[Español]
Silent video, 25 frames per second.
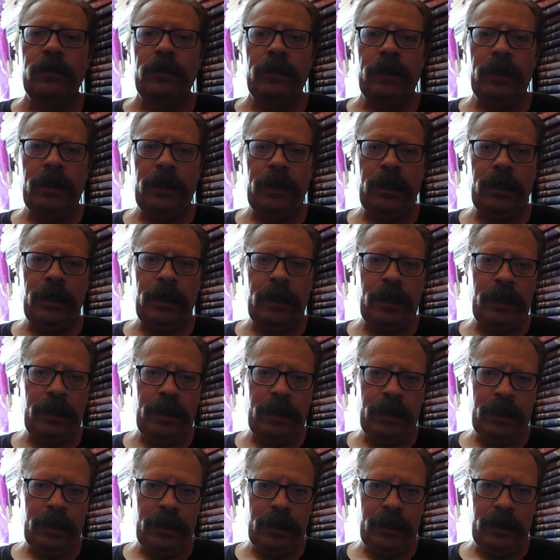
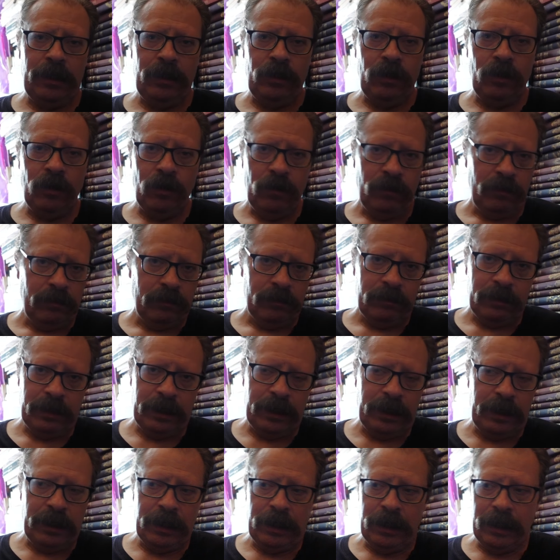Eh, no,
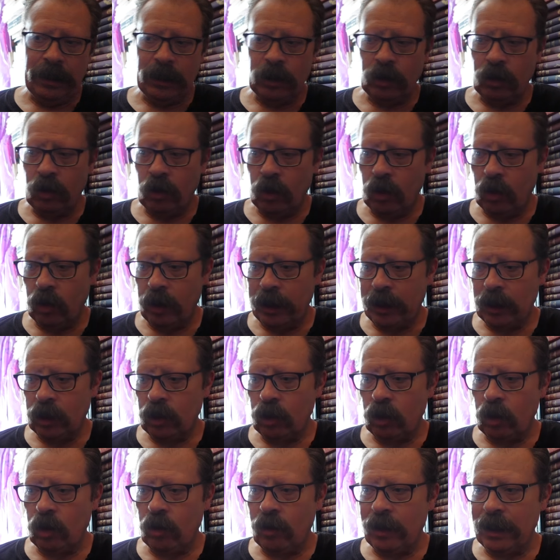eh, esto,
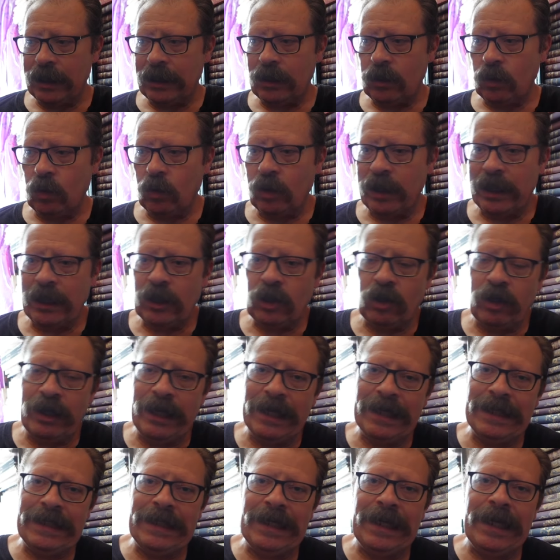esto no es una
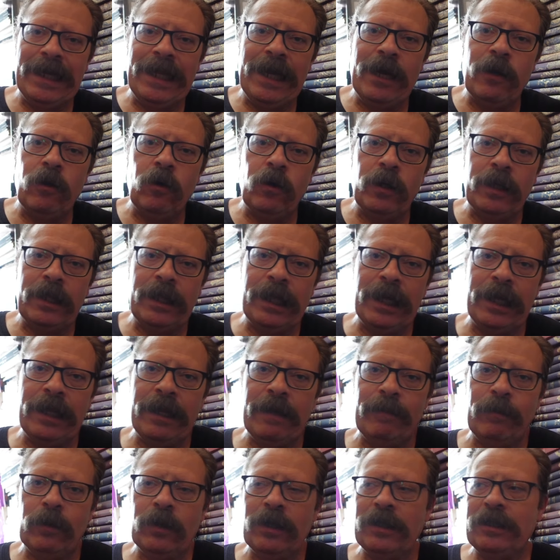historia que se queda
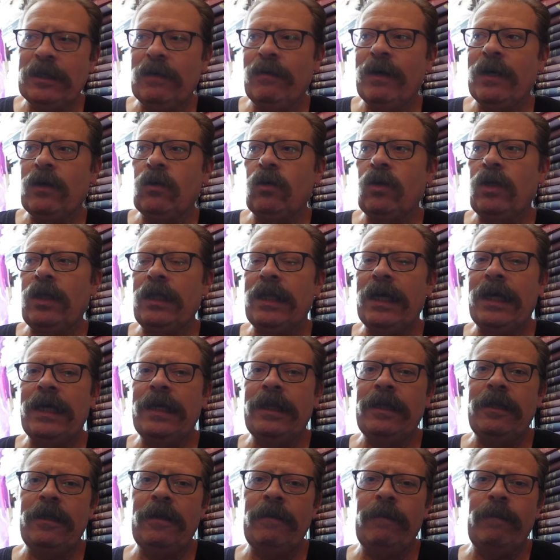cortada porque se va a contar
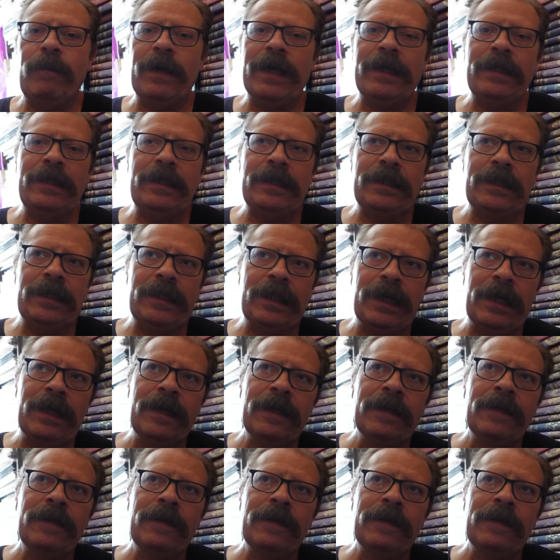en tres partes y tal.